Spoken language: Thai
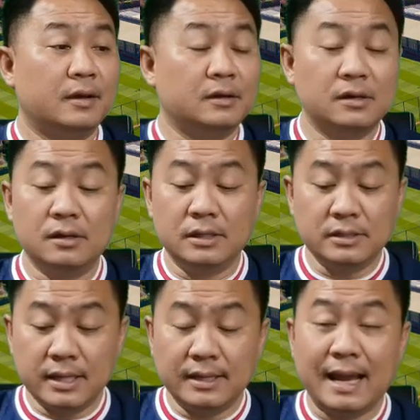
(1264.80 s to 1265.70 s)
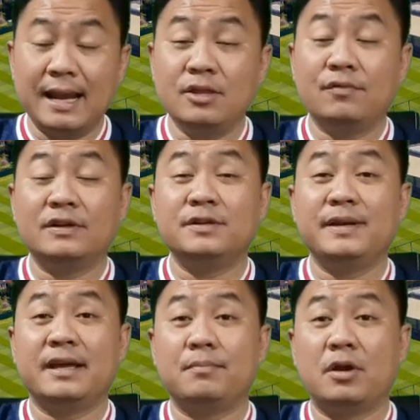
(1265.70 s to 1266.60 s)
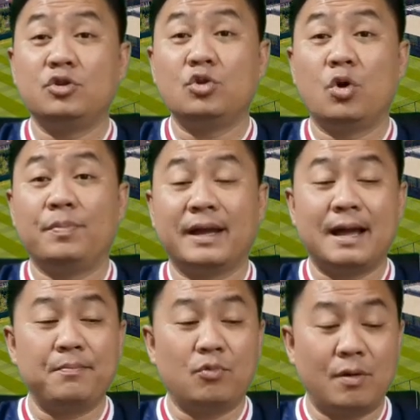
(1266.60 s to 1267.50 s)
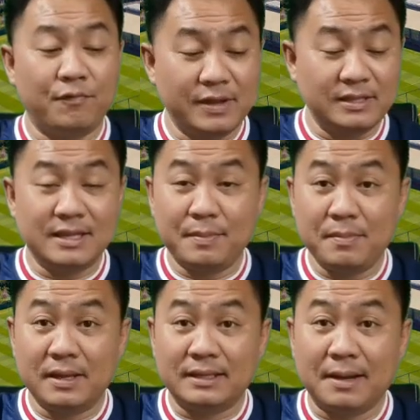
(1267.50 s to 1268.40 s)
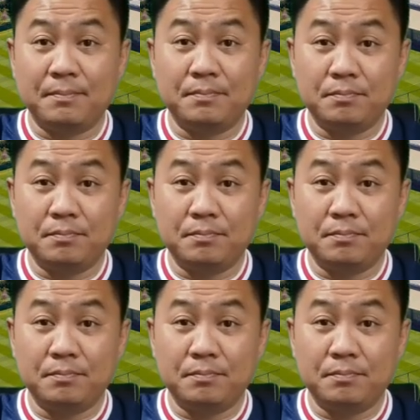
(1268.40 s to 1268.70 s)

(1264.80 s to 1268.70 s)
คือจริงๆ การเล่นยูฟาแชมเปี้ยนลีกบอลยุโรปนะครับ ความฟิตจะไม่เหมือนกับ